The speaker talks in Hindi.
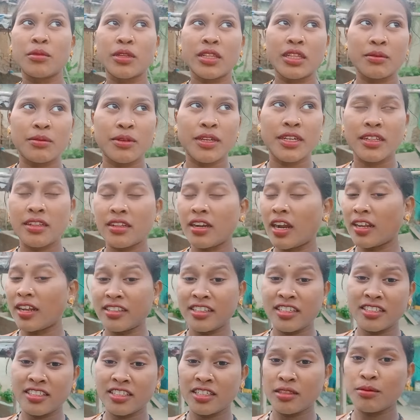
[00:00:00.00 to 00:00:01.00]
मतलब रात
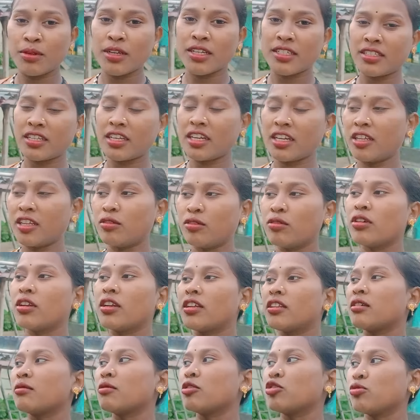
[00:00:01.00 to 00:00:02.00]
के सीत बरसते करे हुआ
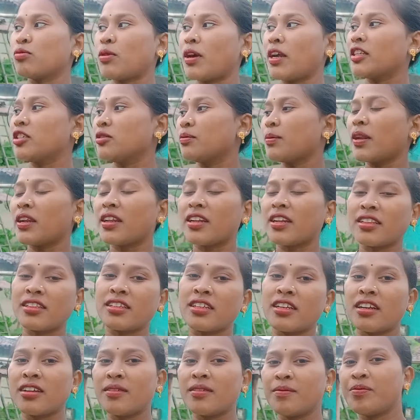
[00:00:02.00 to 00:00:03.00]
ना तब जो भाजी पाले
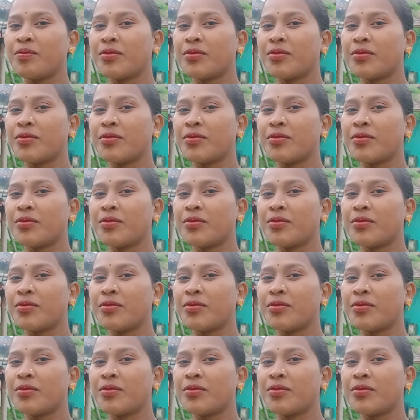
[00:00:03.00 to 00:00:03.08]
बते ना